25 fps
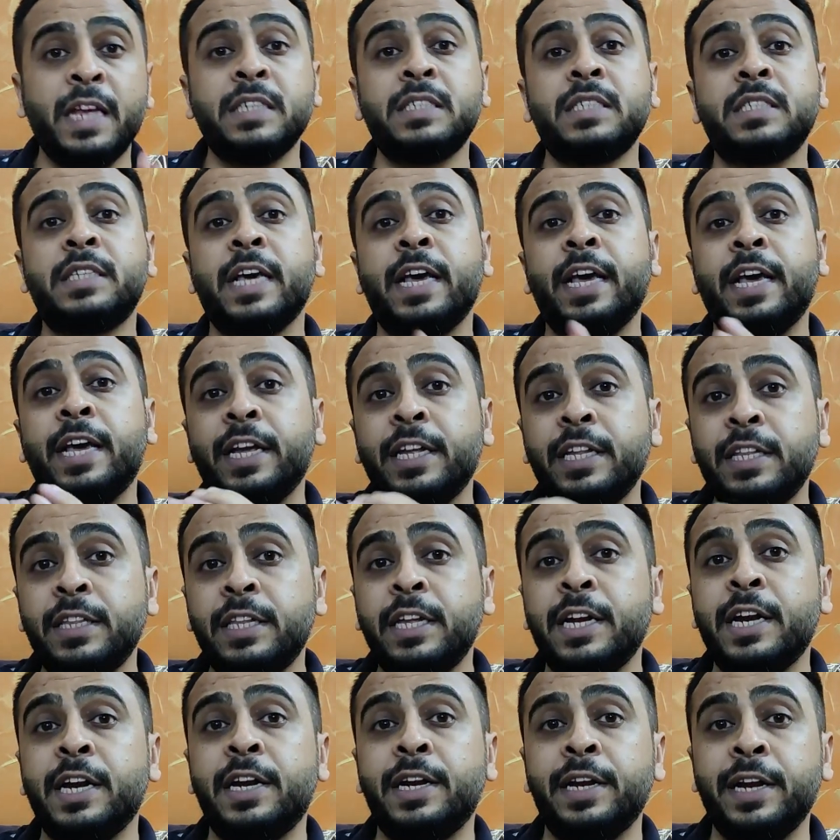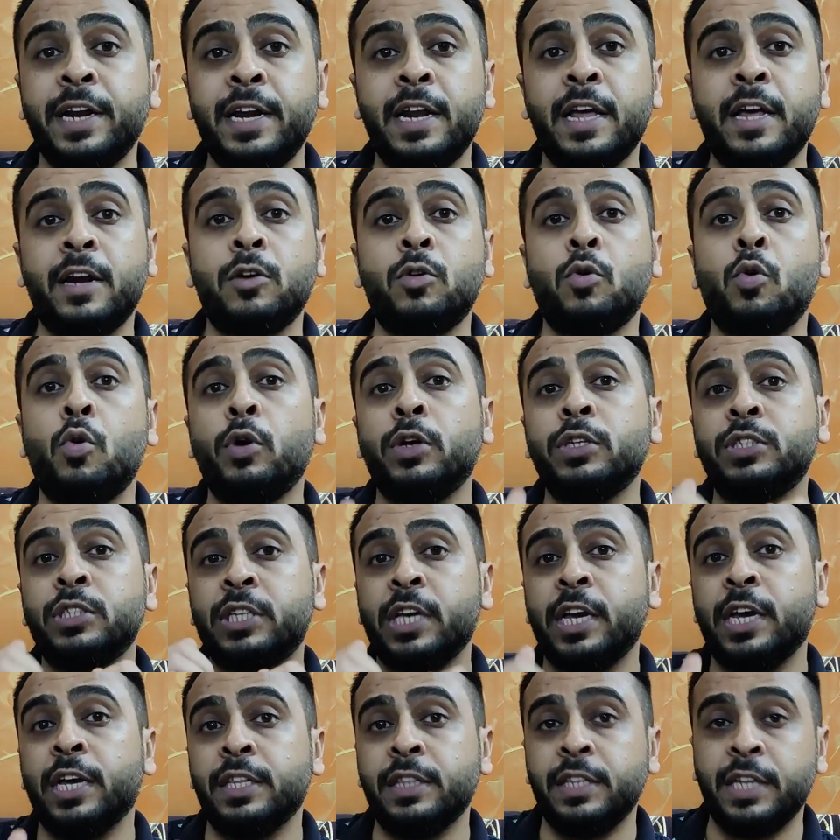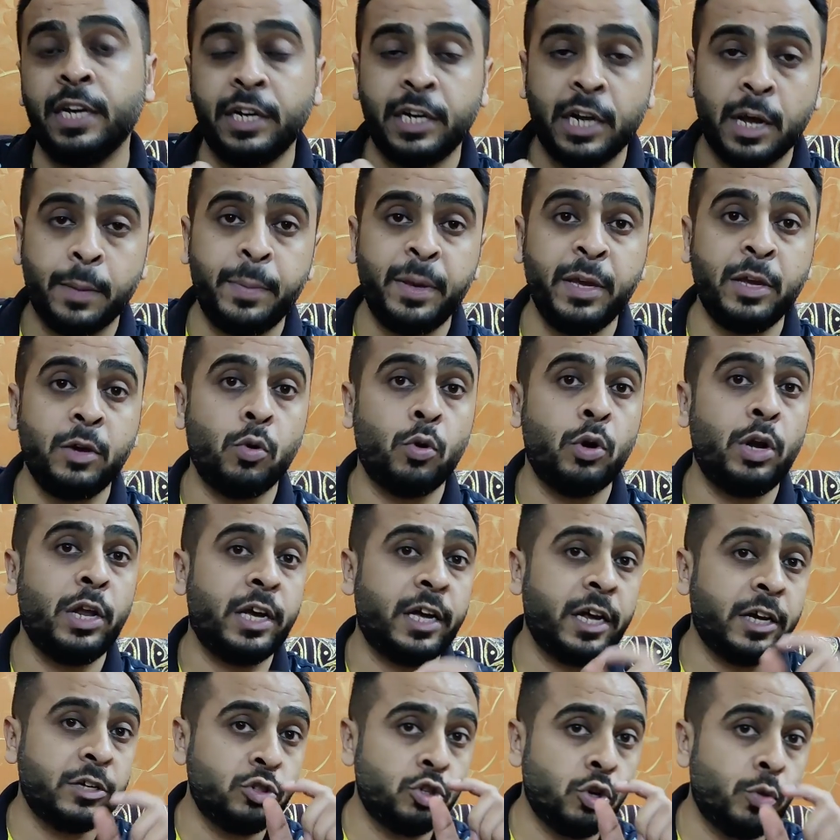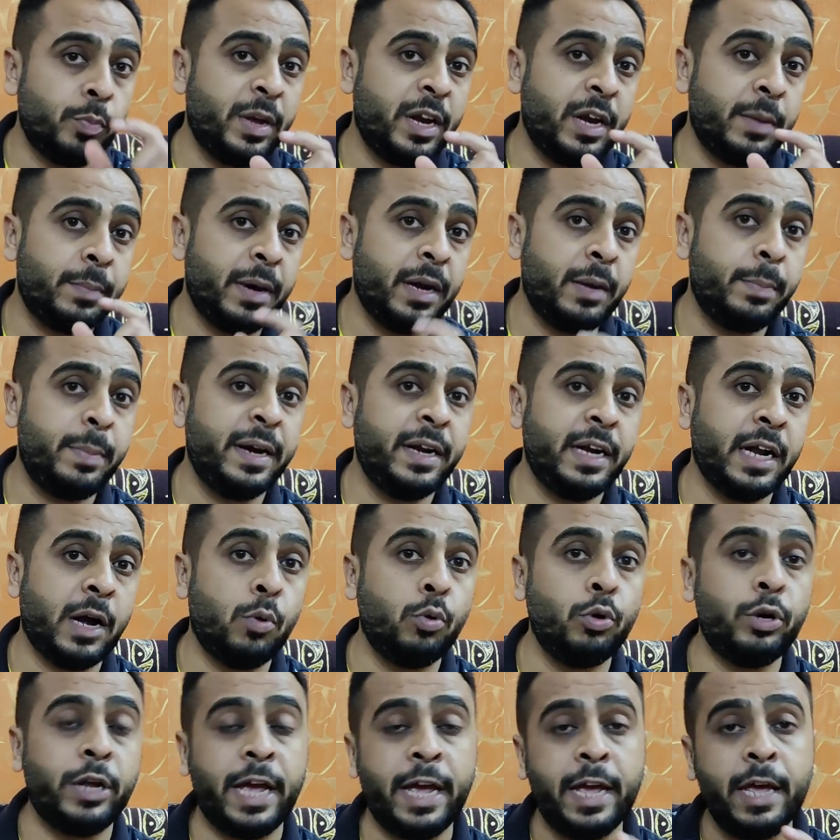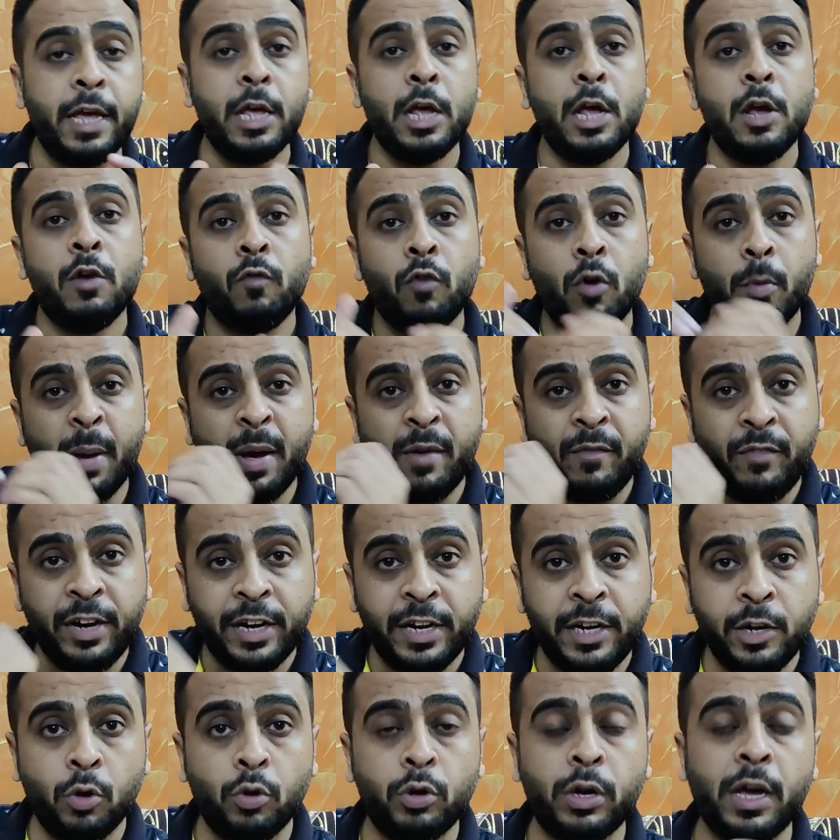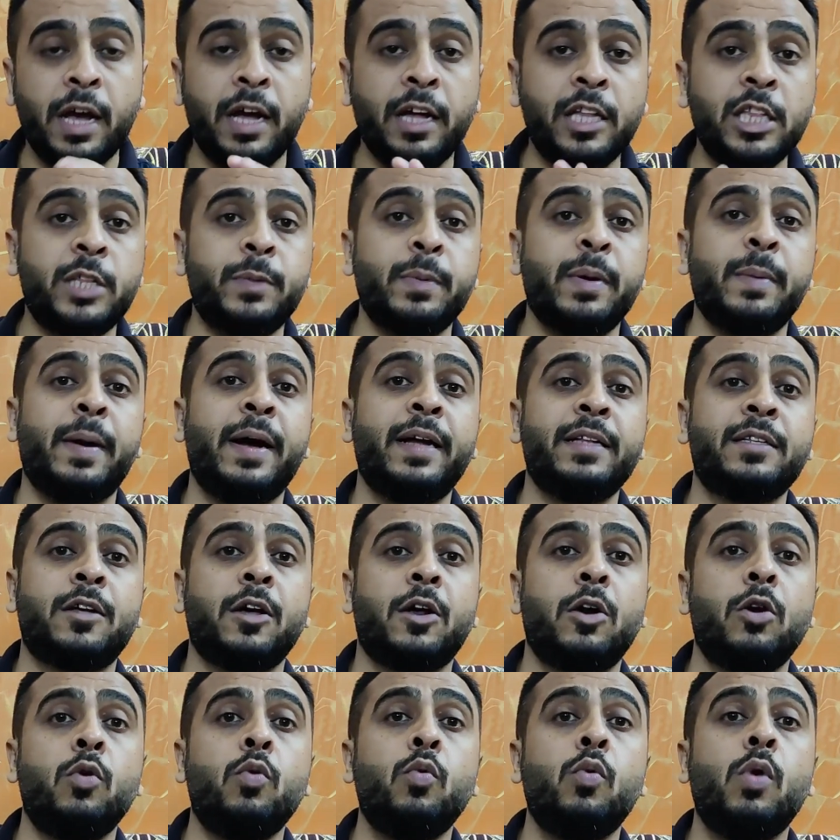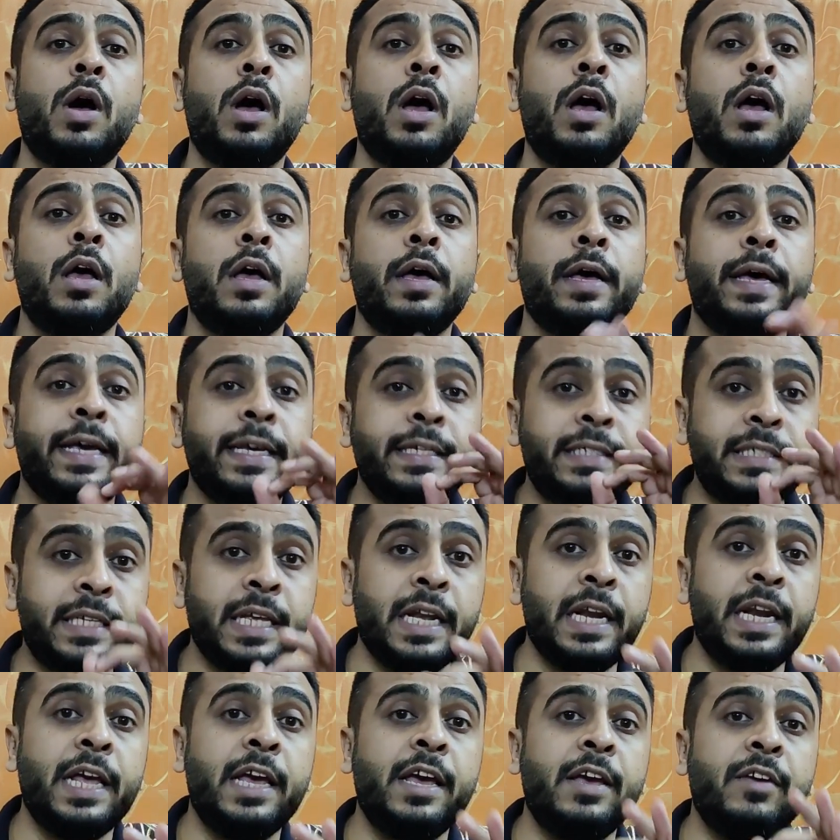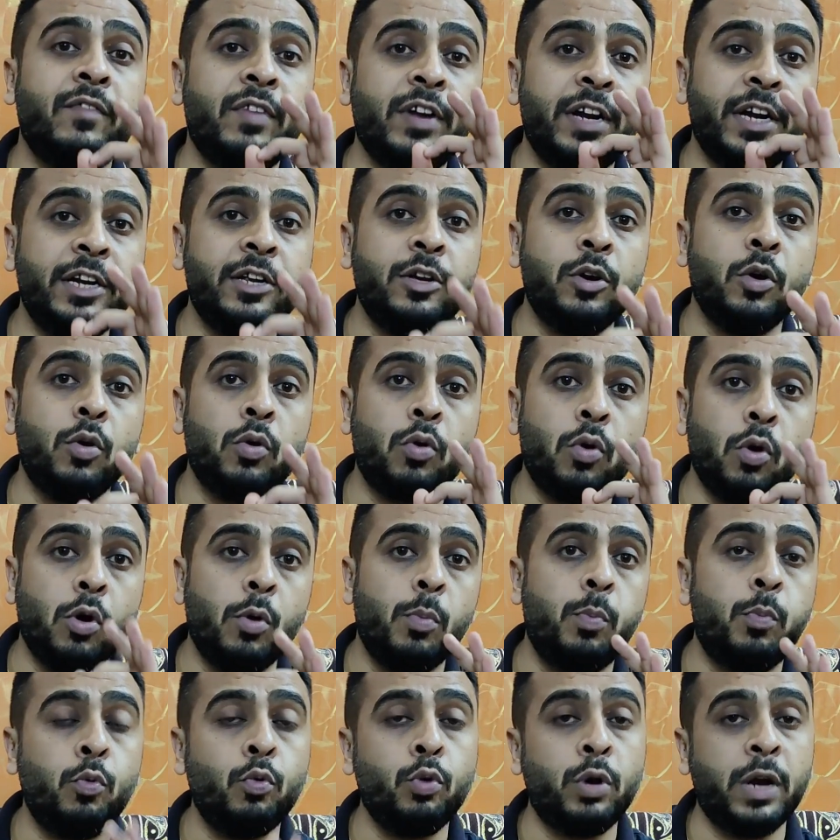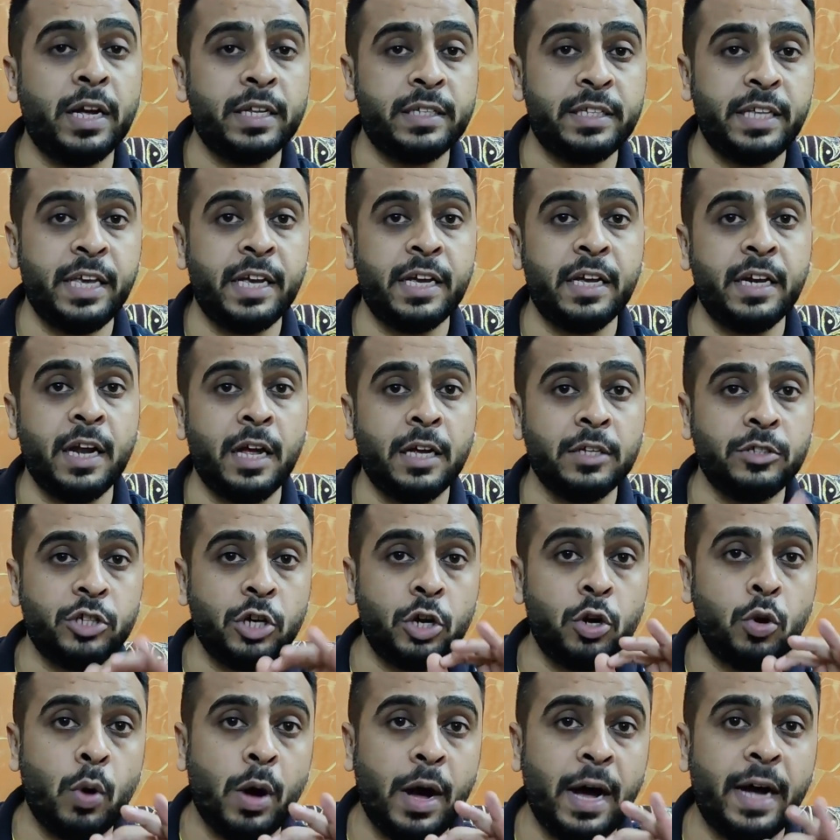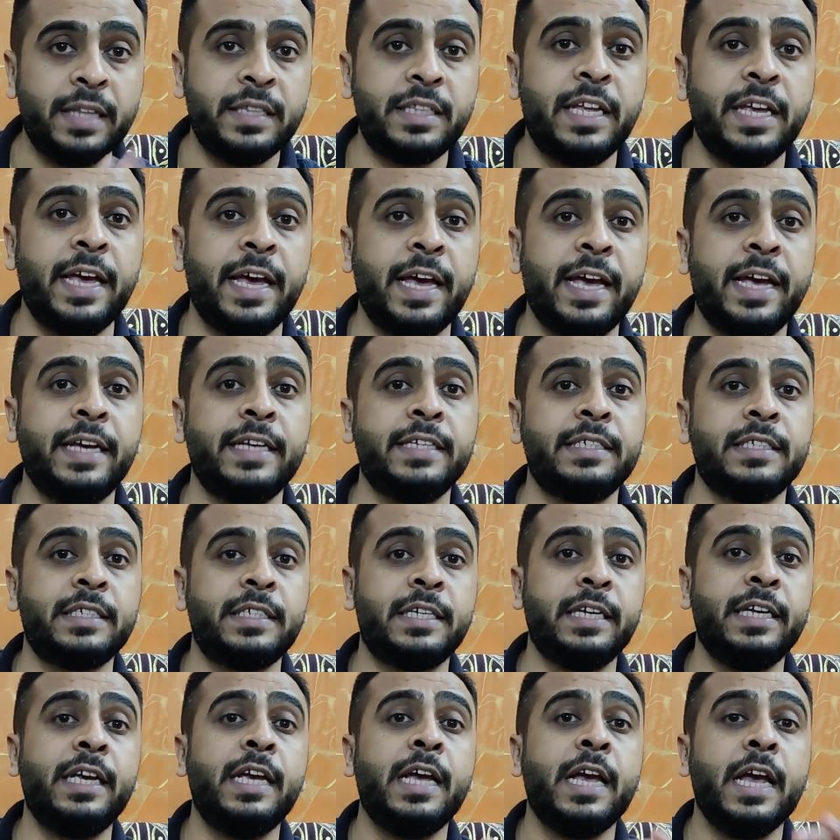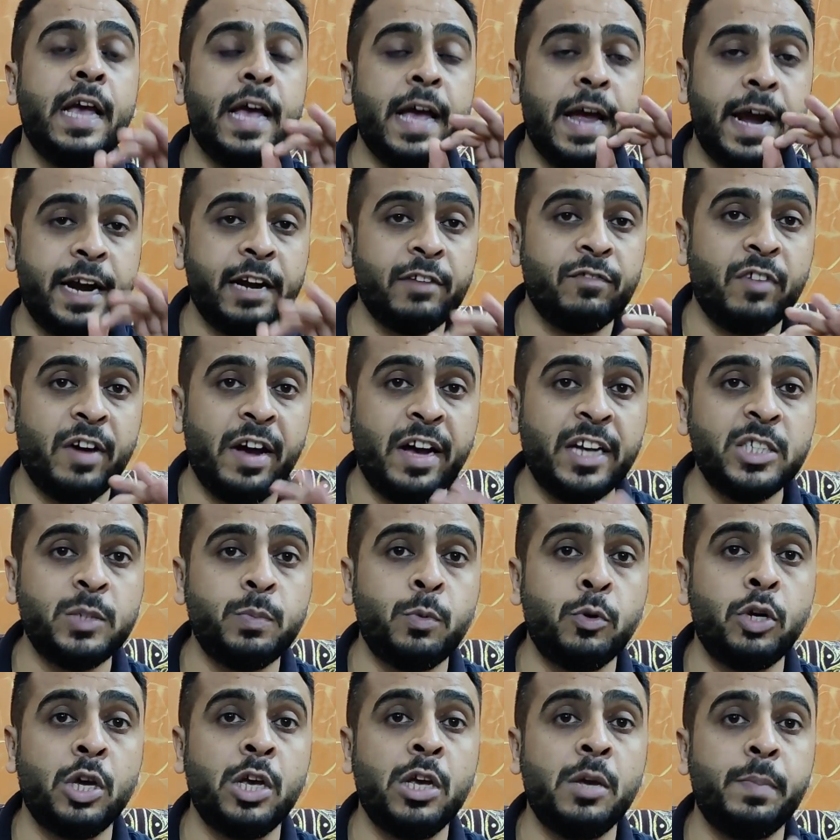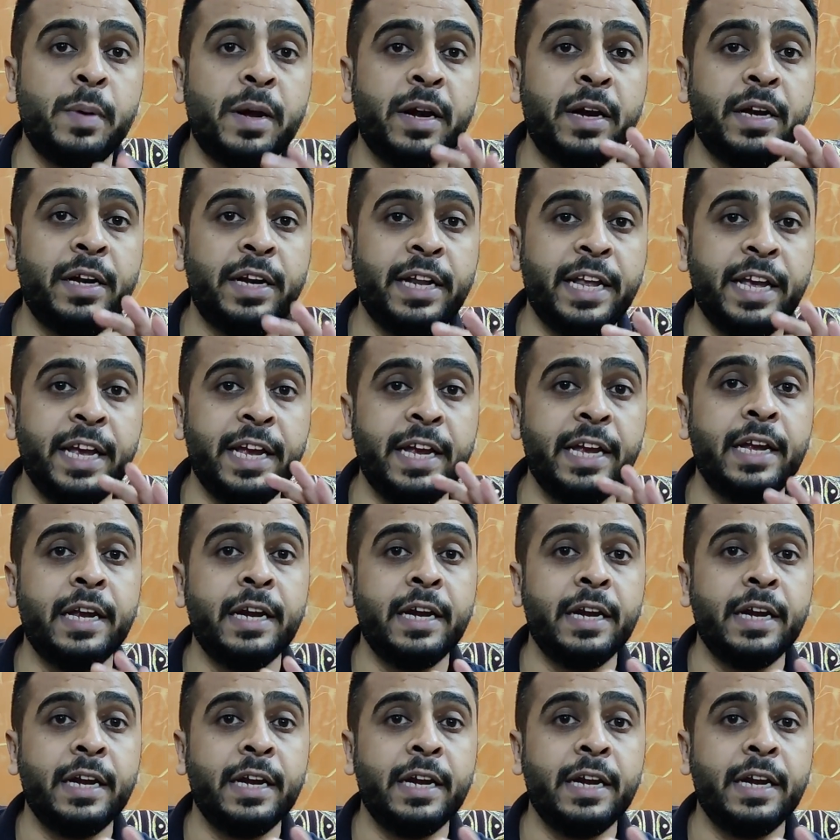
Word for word: इसके हिंदी ट्रेलर को इसके हिंदी डबिंग को लेकर जो मेरे मन में डाउट है वो मैं वीडियो के अंत में बात कर लूँगा इसलिए वीडियो को पूरा देखना चलो आते हैं इसकी एडवांस बुकिंग पर डे